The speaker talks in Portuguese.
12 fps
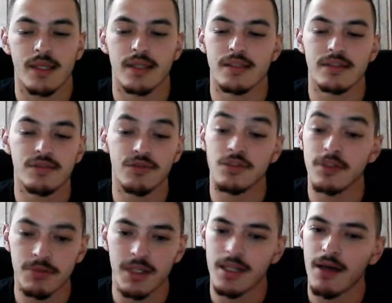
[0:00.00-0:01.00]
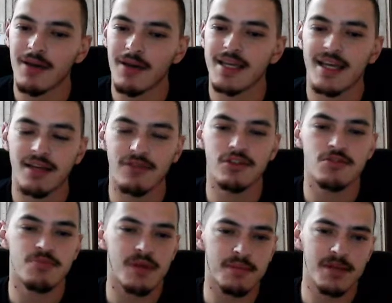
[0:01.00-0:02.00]
e se você puder dar um like aí no vídeo
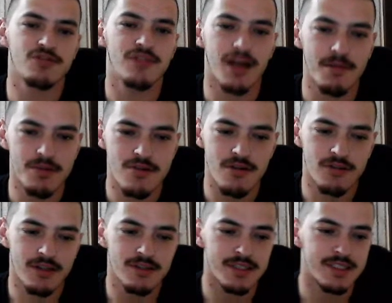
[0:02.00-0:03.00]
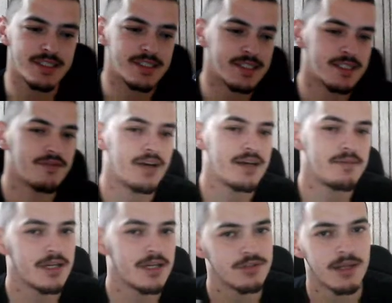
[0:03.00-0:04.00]
para me ajudar, pessoal, tenho certeza que vai
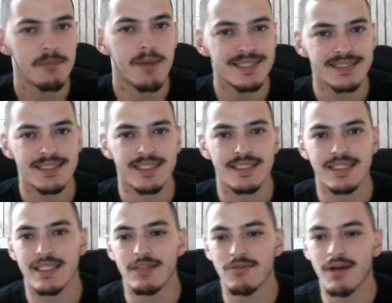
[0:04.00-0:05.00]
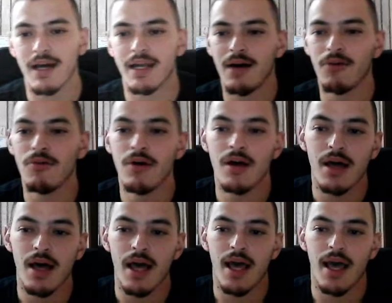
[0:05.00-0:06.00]
me ajudar bastante aqui no canal
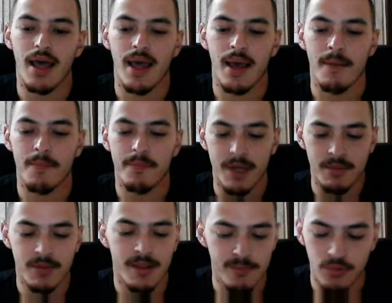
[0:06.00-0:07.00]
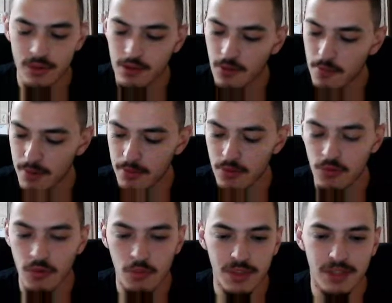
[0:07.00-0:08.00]
é, para mim poder comprar meu
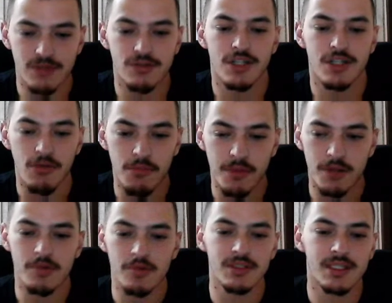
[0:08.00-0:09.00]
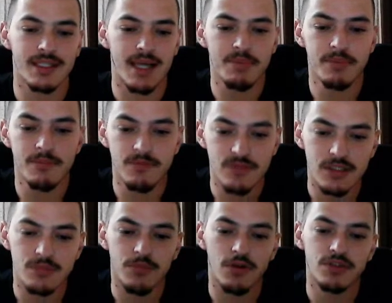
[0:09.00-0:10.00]
computador. Já comprei o meu setup,
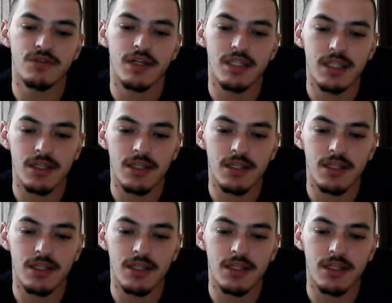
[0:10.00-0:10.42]
vocês podem ver aqui